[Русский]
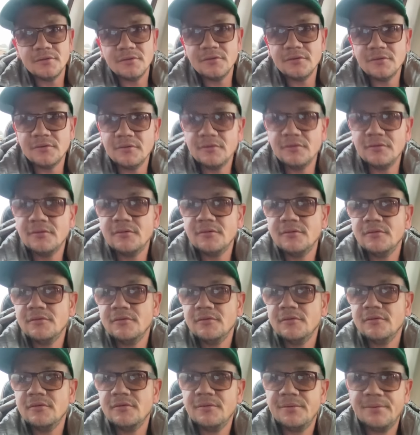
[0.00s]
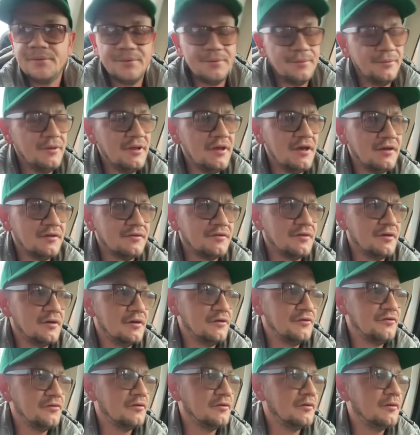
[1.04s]
Ну что, твоя ругать не будет? Нет, а
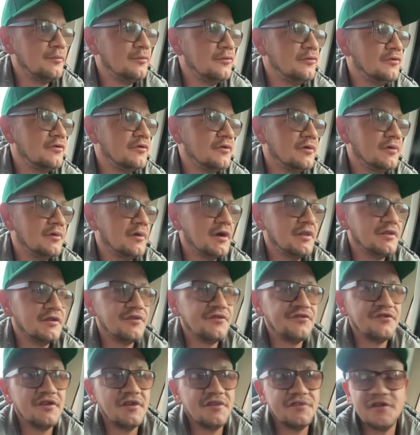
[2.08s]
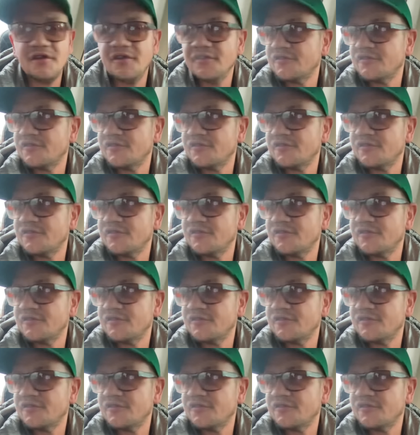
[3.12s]
что она будет? Она, знаете, я